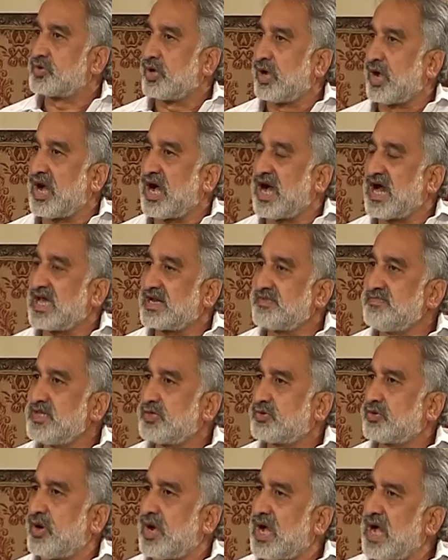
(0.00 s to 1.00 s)
तो आर्मी
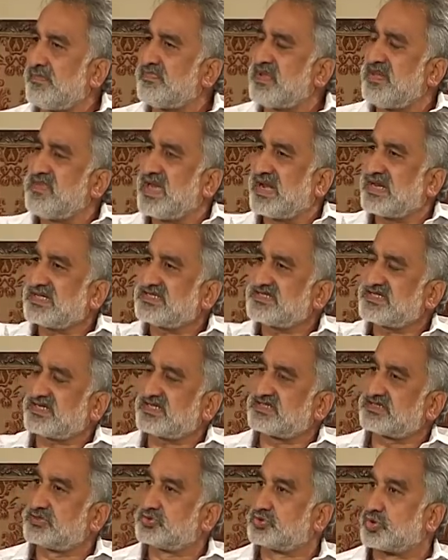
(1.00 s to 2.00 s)
को आप अमेरिका से
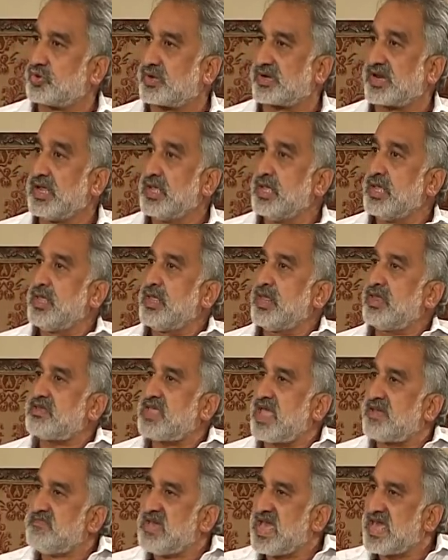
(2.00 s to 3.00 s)
कैसे जोड़ रहे
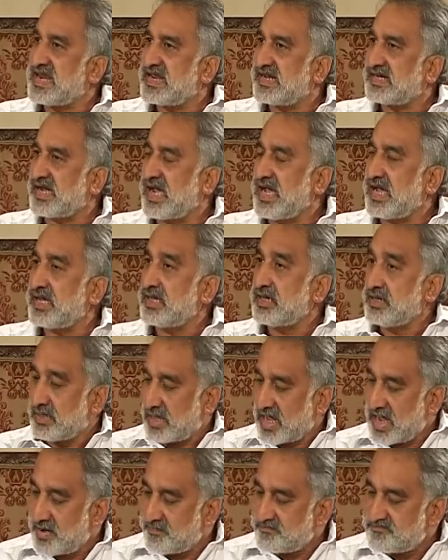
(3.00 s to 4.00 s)
अमेरिका
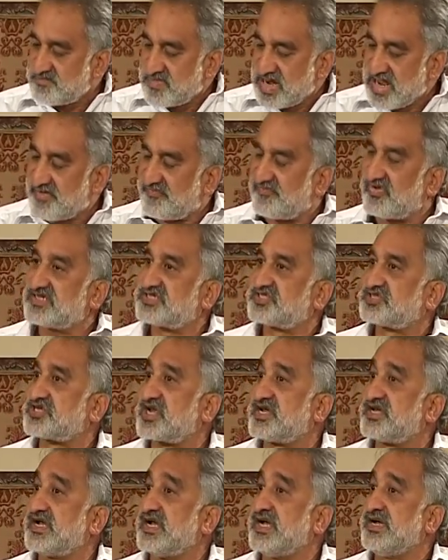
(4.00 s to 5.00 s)
अपने
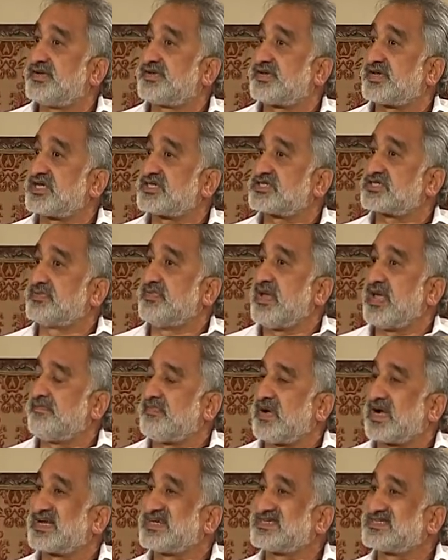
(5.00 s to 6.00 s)
वेस्टेड इंटरेस्ट में
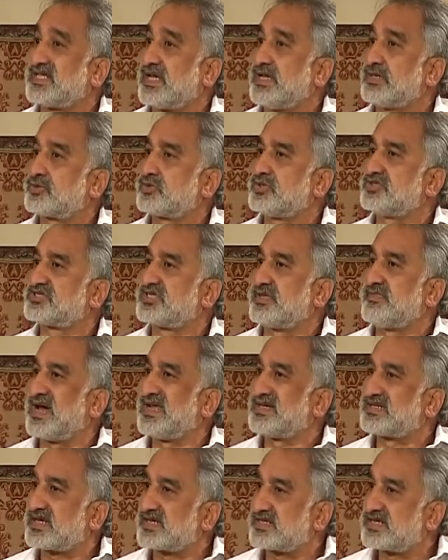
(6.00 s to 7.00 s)
पाकिस्तान को
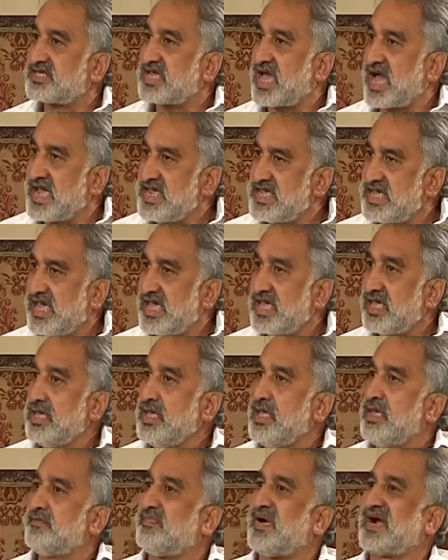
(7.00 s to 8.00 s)
इस्तेमाल करती आई है
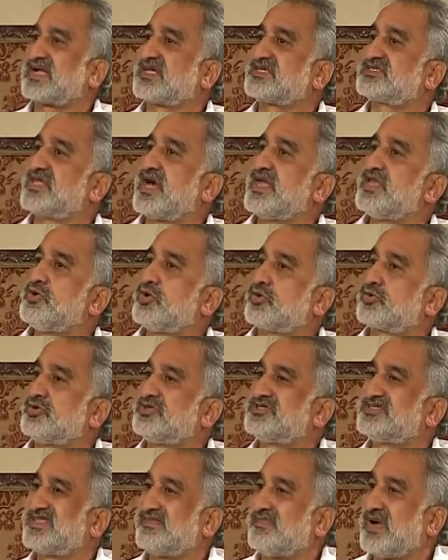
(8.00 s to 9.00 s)
पाकिस्तानियों को
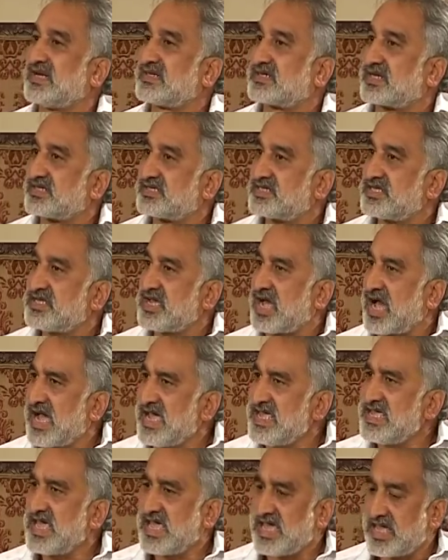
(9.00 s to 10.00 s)
इस्तेमाल करती
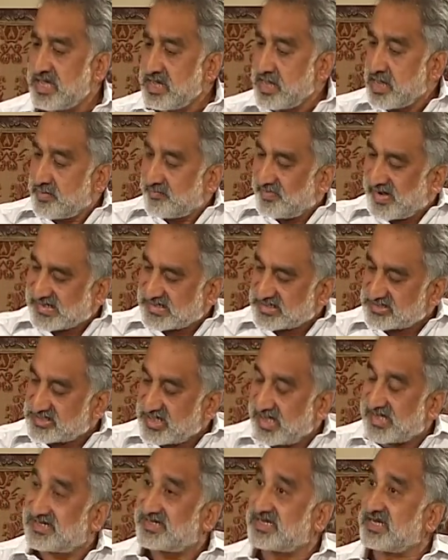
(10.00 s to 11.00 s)
आई है
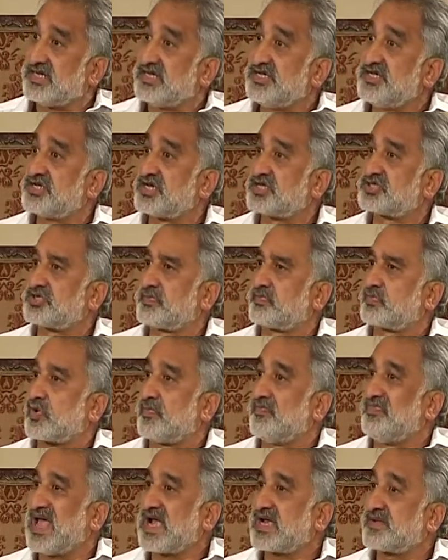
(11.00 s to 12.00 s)
पाकिस्तान के लीडरशिप को
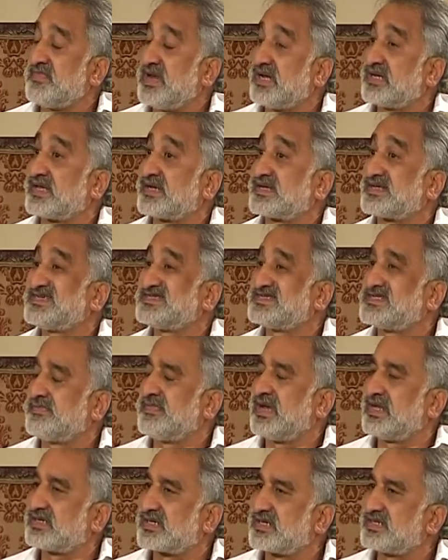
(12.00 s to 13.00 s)
ब्लैकमेल करके
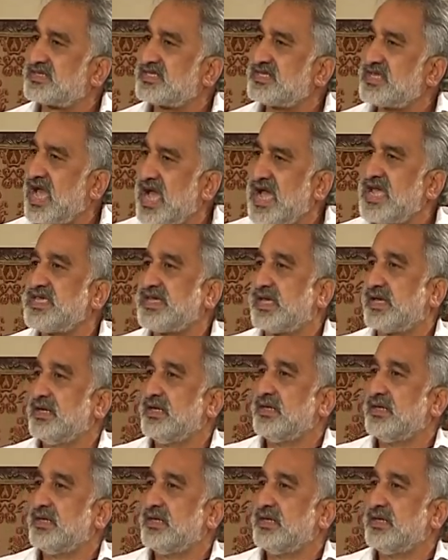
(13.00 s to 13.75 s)
इस्तेमाल करती आई है